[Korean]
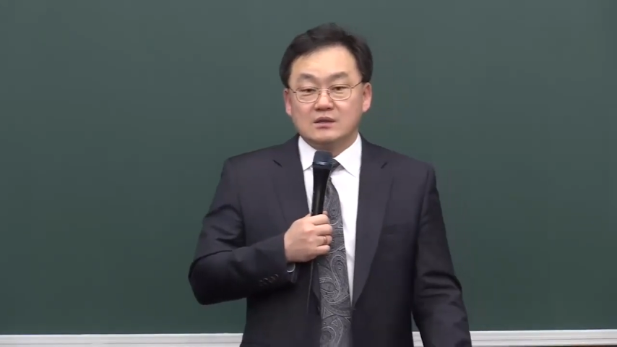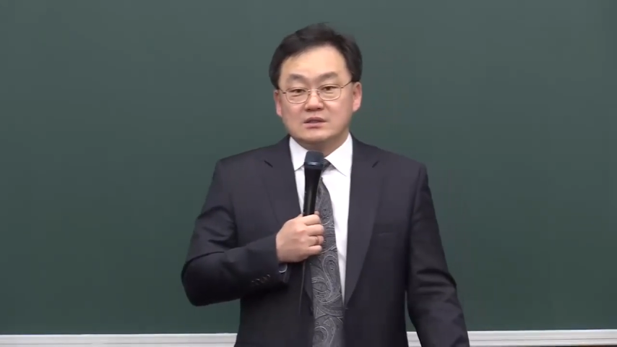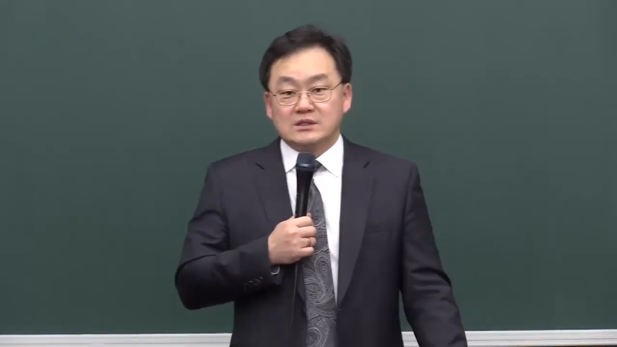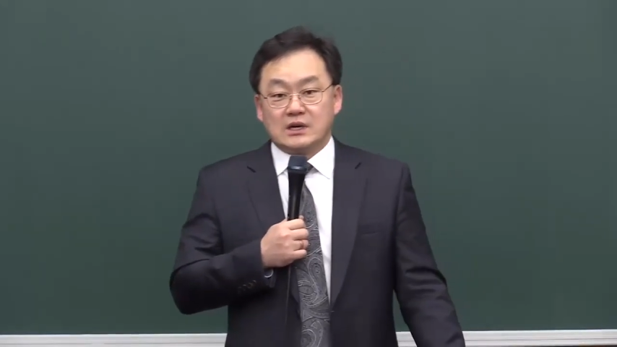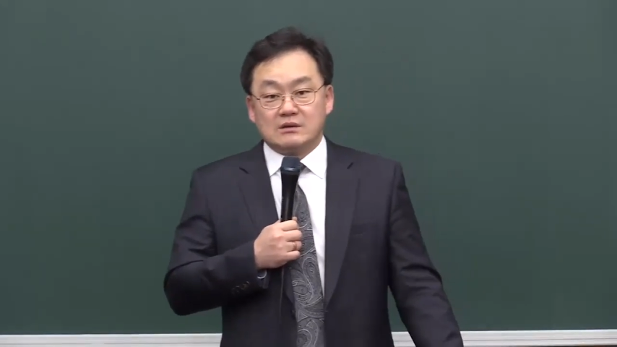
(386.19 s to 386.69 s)

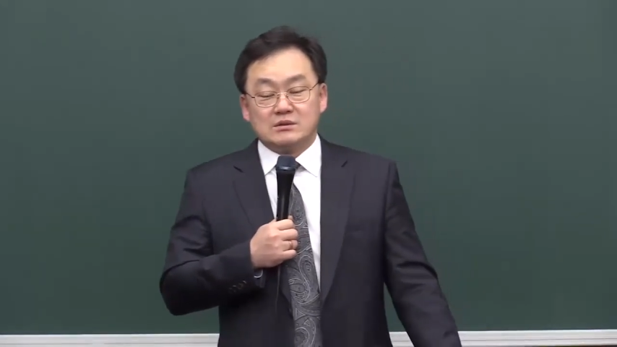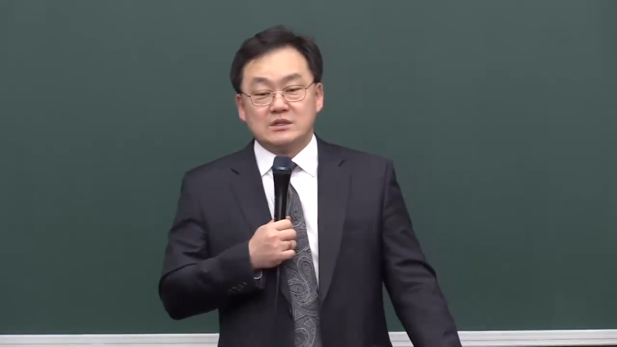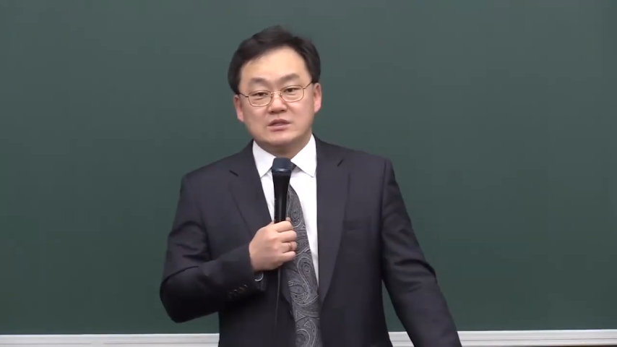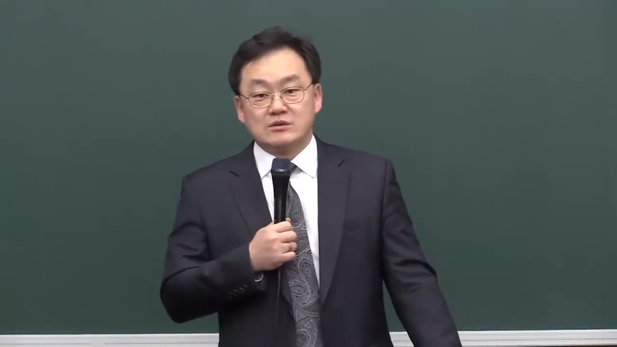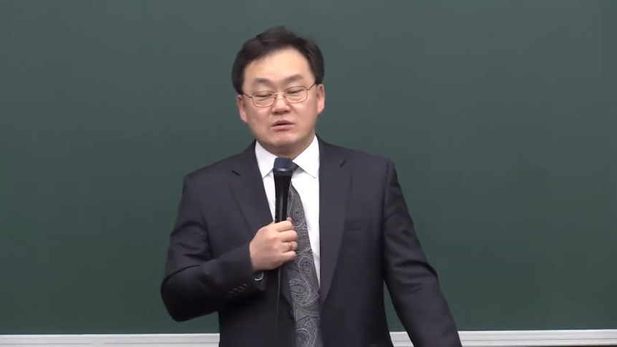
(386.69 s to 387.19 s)

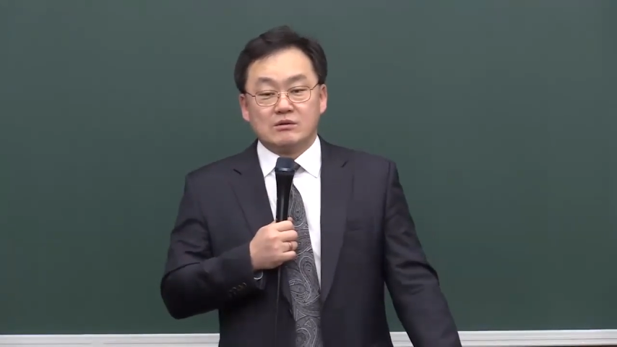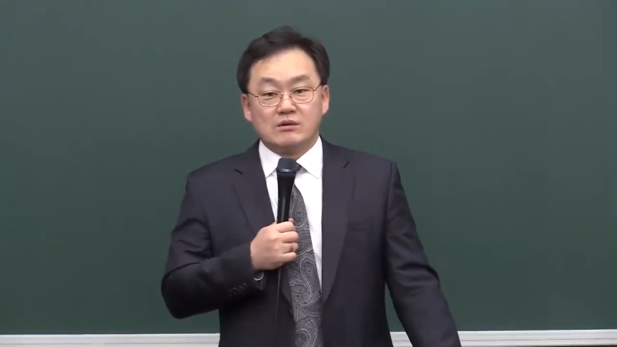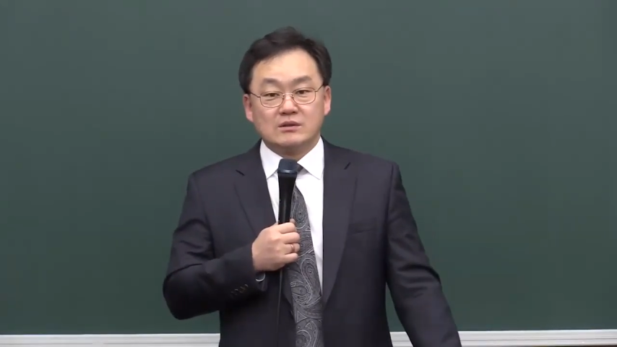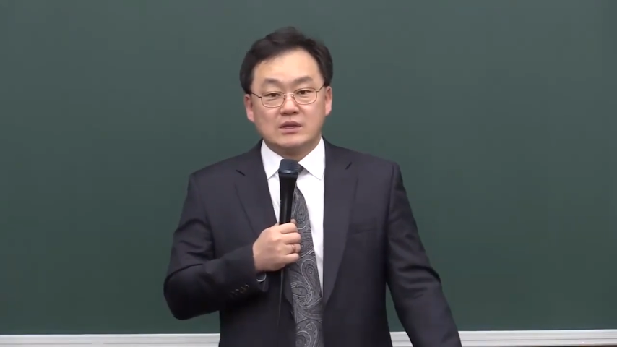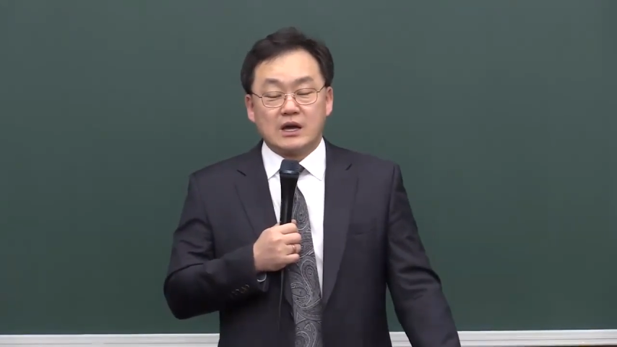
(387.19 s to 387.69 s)
다윗의 종,
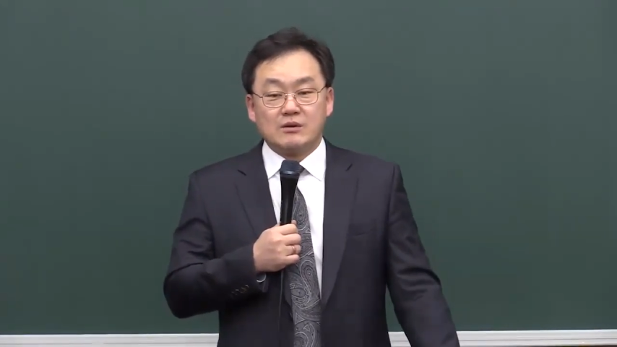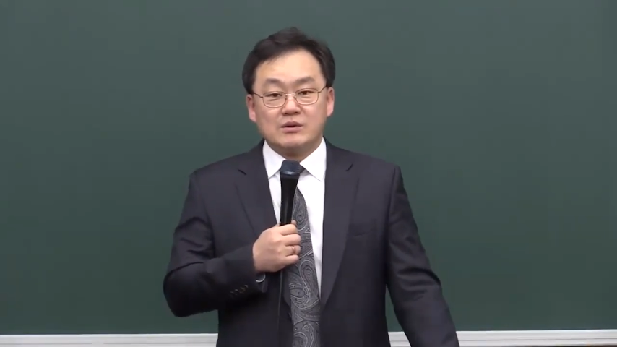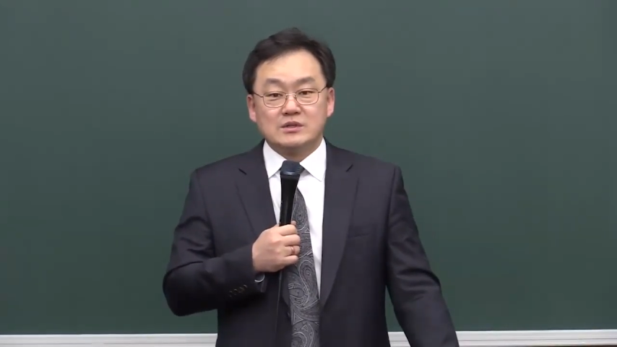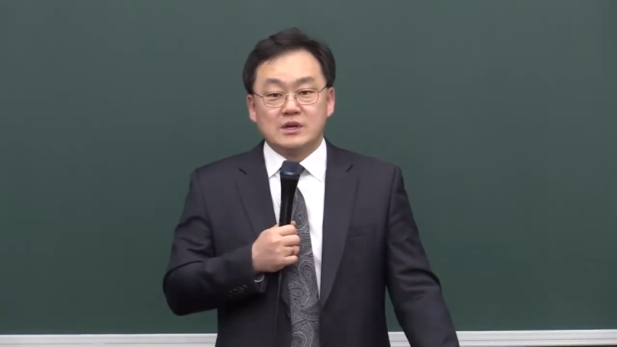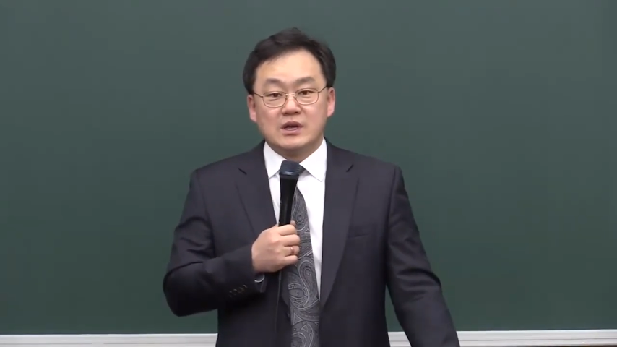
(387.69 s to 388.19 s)

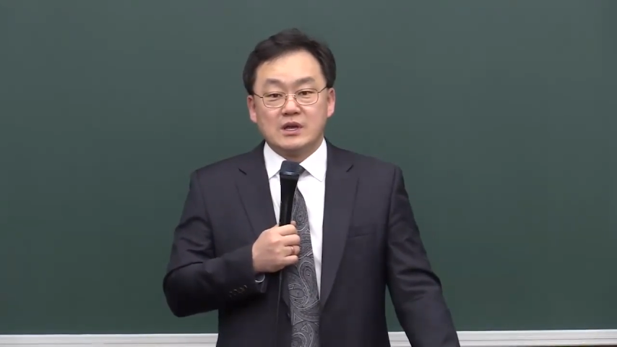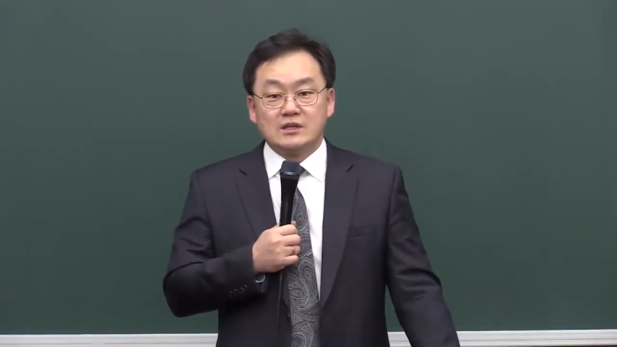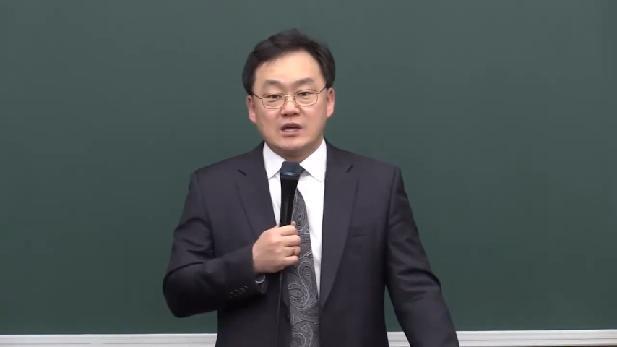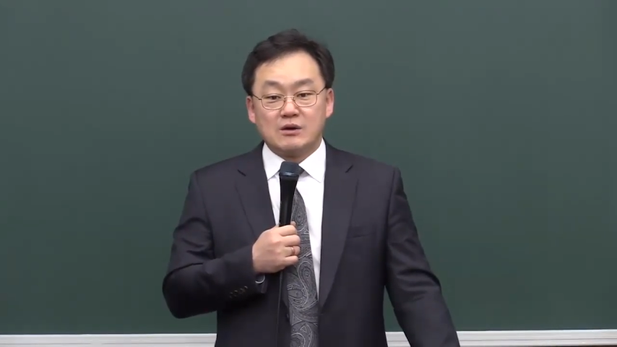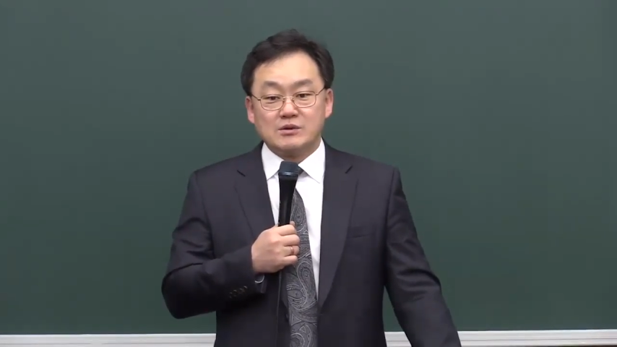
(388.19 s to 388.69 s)
다윗의
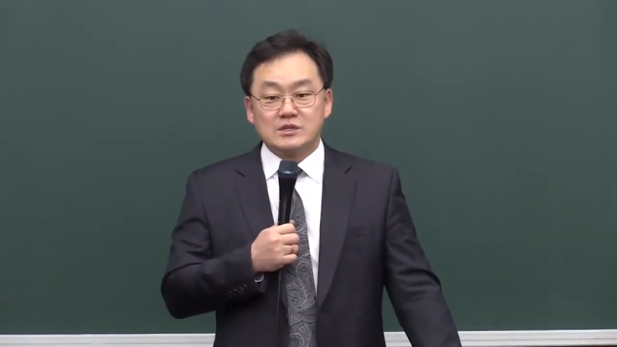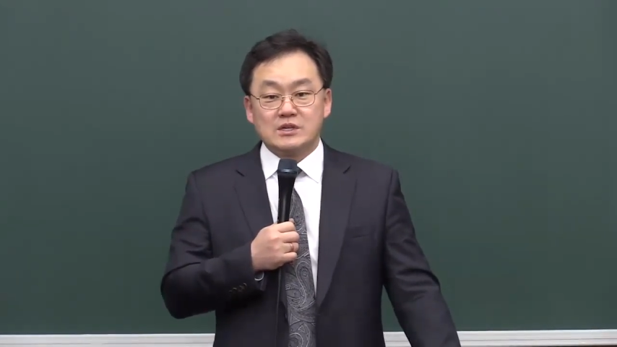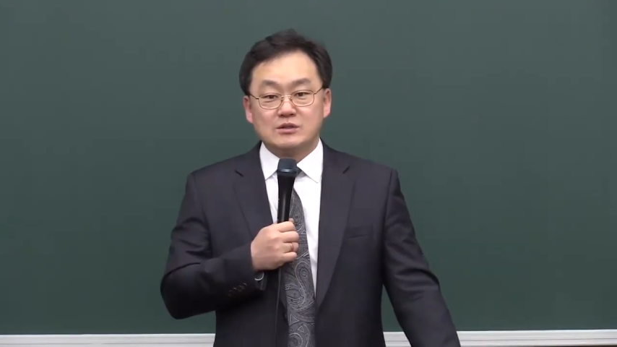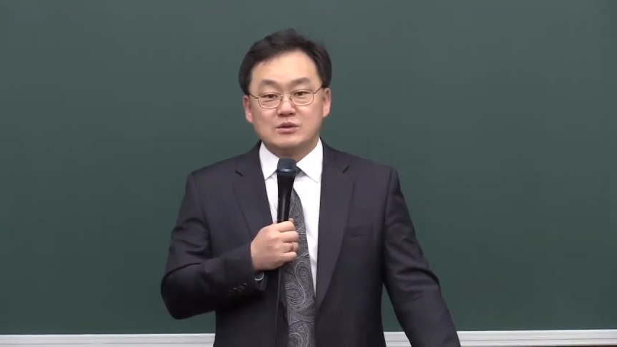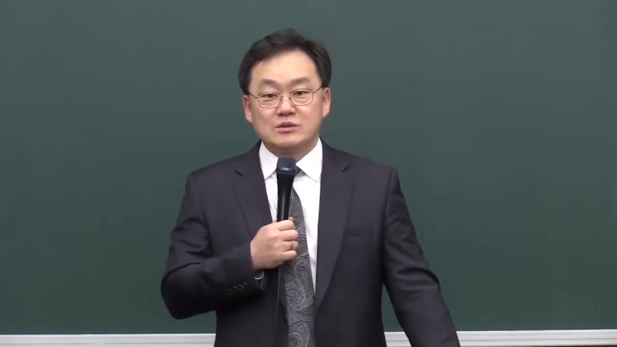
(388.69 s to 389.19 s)
다윗의
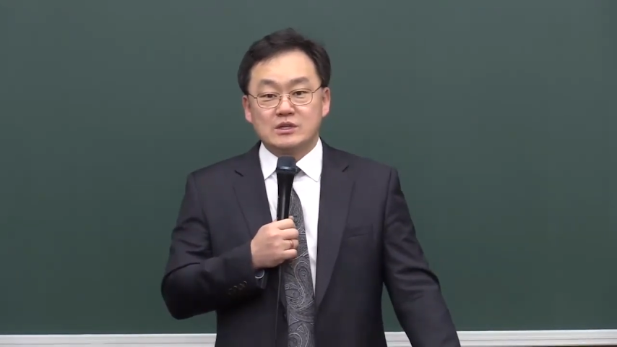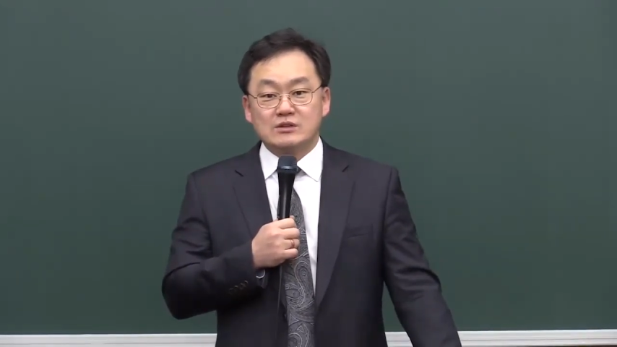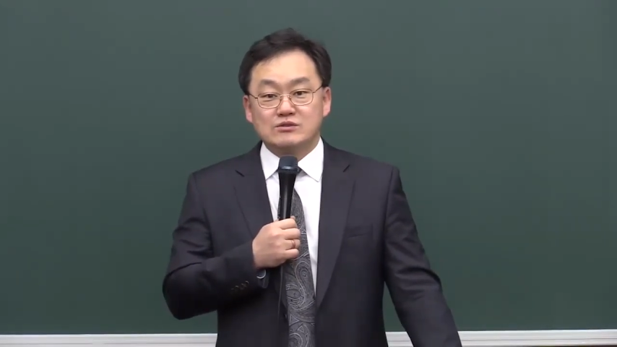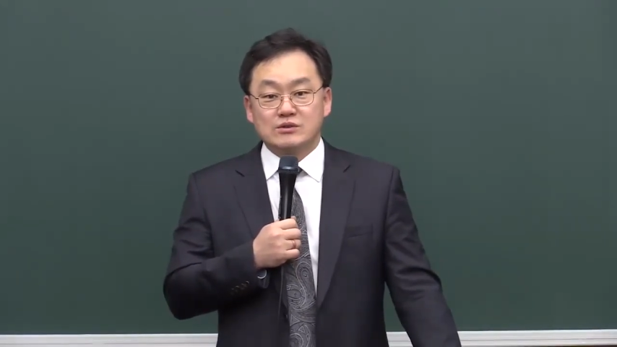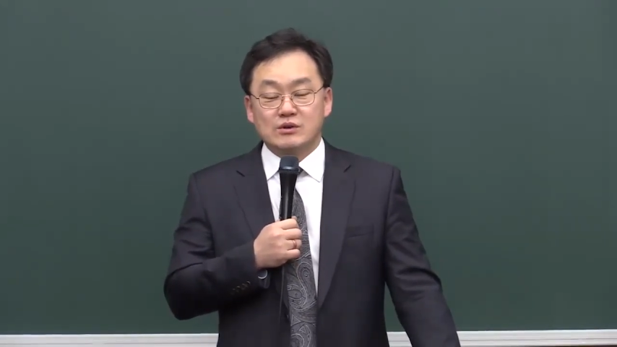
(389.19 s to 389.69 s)
자손
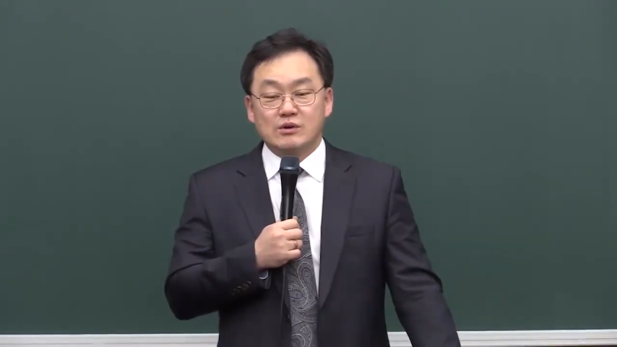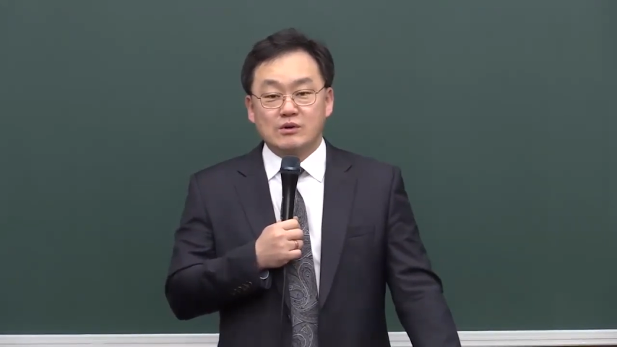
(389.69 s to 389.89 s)
예수여